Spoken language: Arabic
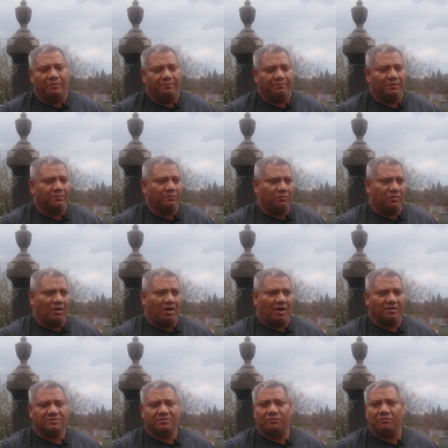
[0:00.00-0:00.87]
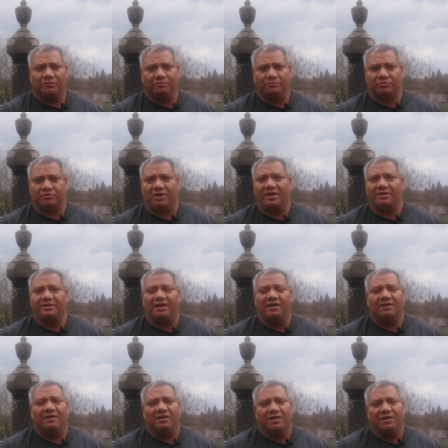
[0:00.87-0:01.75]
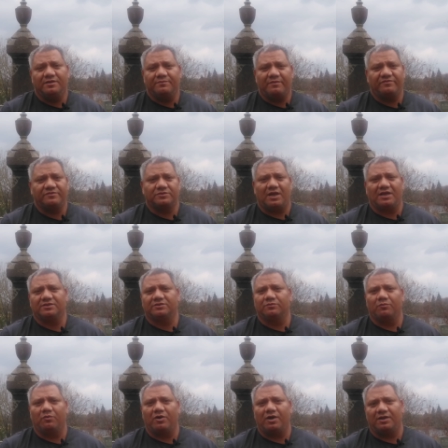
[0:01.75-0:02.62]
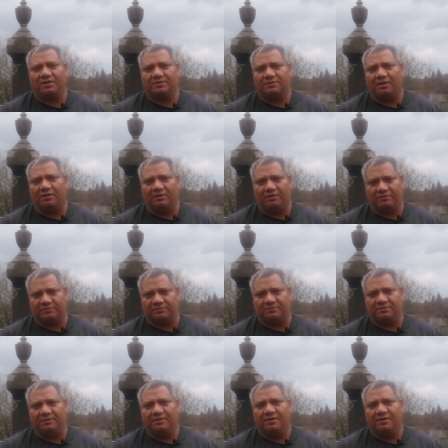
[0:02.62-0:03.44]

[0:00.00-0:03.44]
بالملاحظة والمشاهدة إن مفيش حد مخلد على الأرض